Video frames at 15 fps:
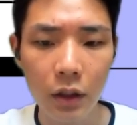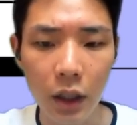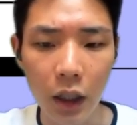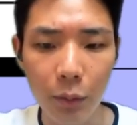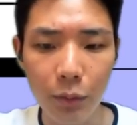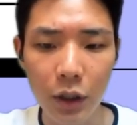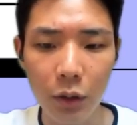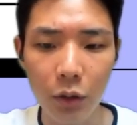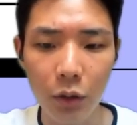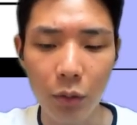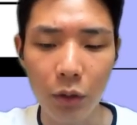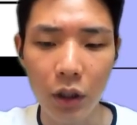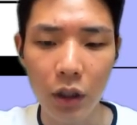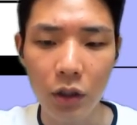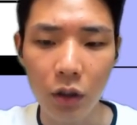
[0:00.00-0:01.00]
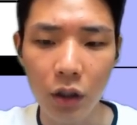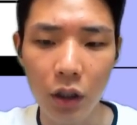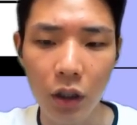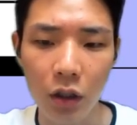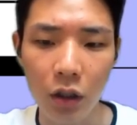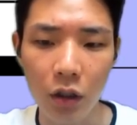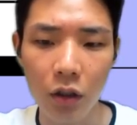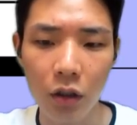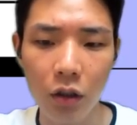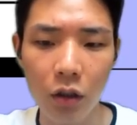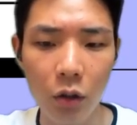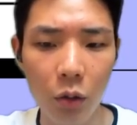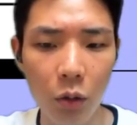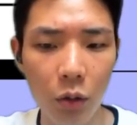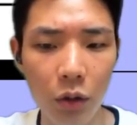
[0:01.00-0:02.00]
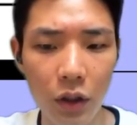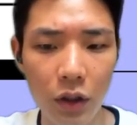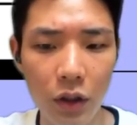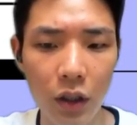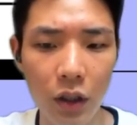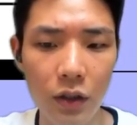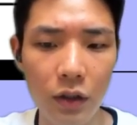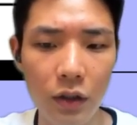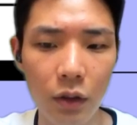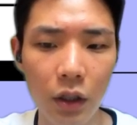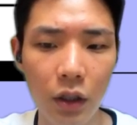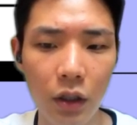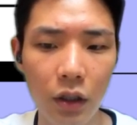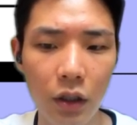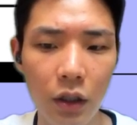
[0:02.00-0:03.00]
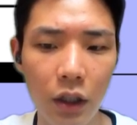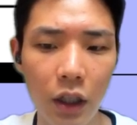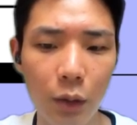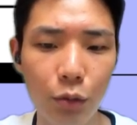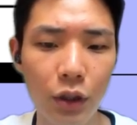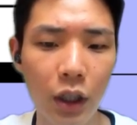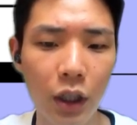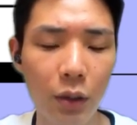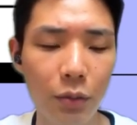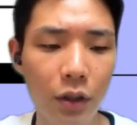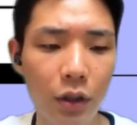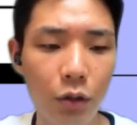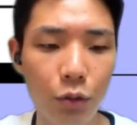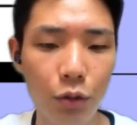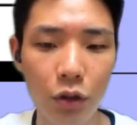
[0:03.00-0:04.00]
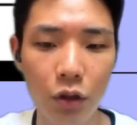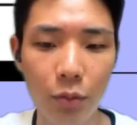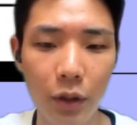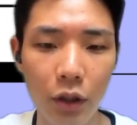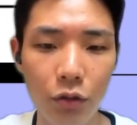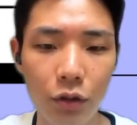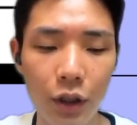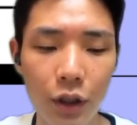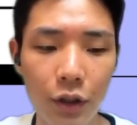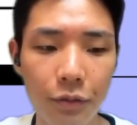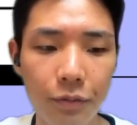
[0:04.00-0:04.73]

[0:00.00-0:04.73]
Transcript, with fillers: 다음 장으로 넘기기 전에 로그 리퀘스트와 내부 타입들을 유심히 봐주세요.